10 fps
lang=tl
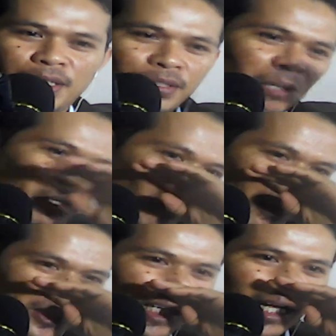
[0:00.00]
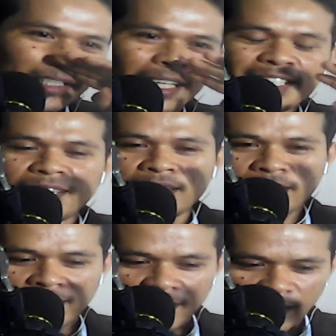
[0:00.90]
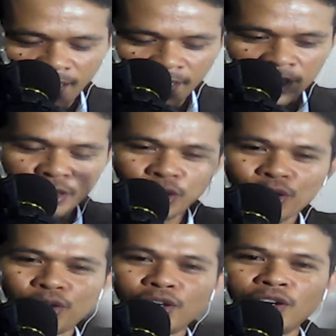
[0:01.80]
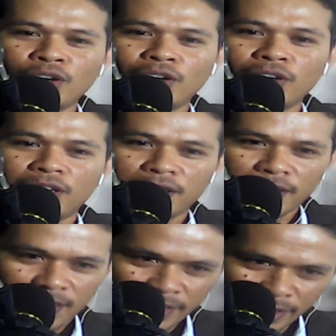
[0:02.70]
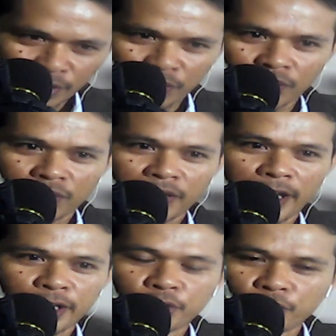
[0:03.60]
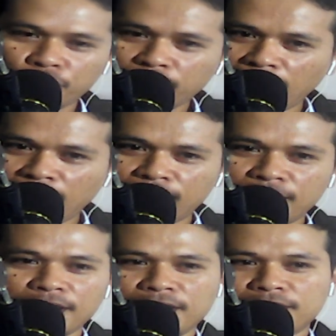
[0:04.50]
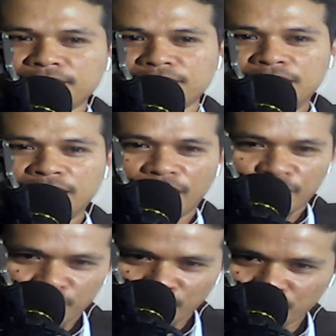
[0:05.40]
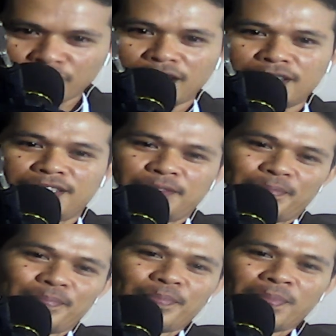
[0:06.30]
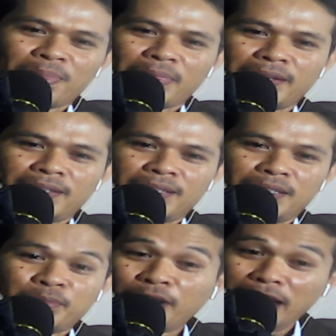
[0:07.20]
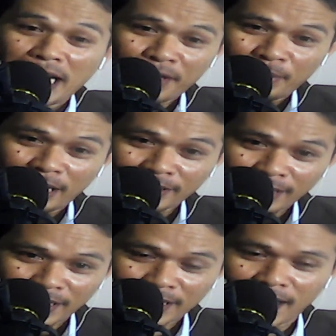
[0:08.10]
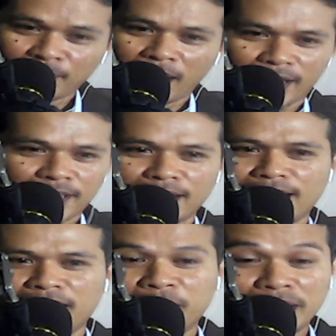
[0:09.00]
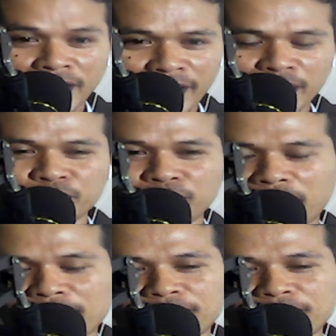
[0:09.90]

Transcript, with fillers: Ya mga bagi sila ang, ang, ang inyong logo katong naay corona, nya naay cross. Muna ilahang mga taktika, mga kaigalaan, bantayan nato na.